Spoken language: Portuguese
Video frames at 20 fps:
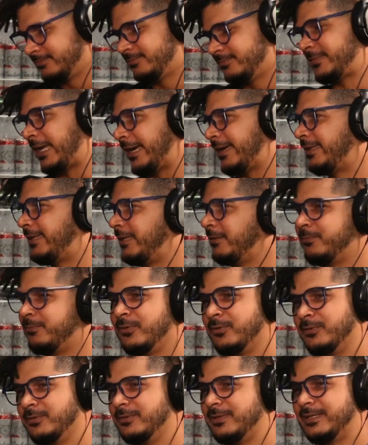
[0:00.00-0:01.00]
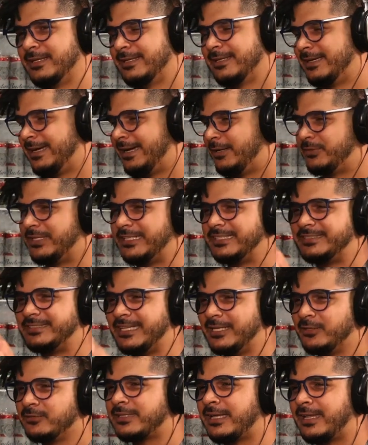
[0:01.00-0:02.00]
tá aqui, pô, Uhum. O
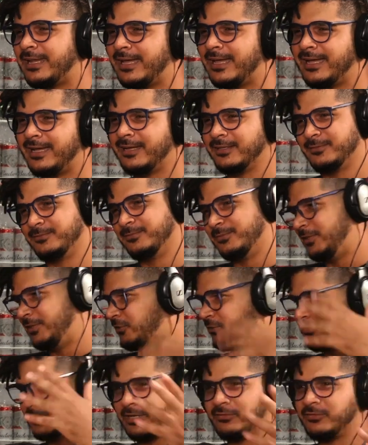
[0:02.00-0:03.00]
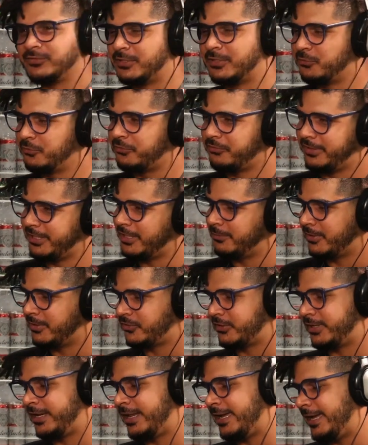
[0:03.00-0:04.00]
desenho tá lá. A gente tava usando o Figma
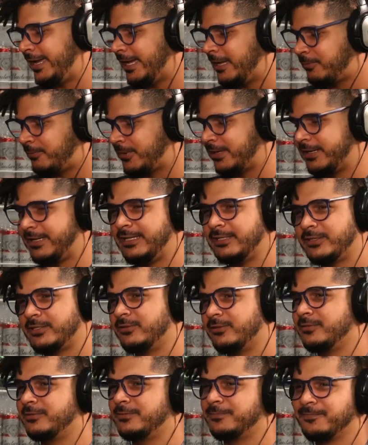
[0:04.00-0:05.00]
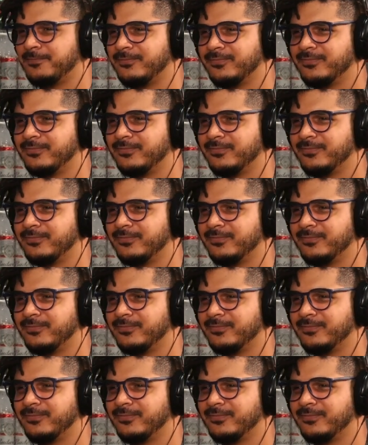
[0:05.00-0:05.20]
já na época ali. Passou então... o mouse é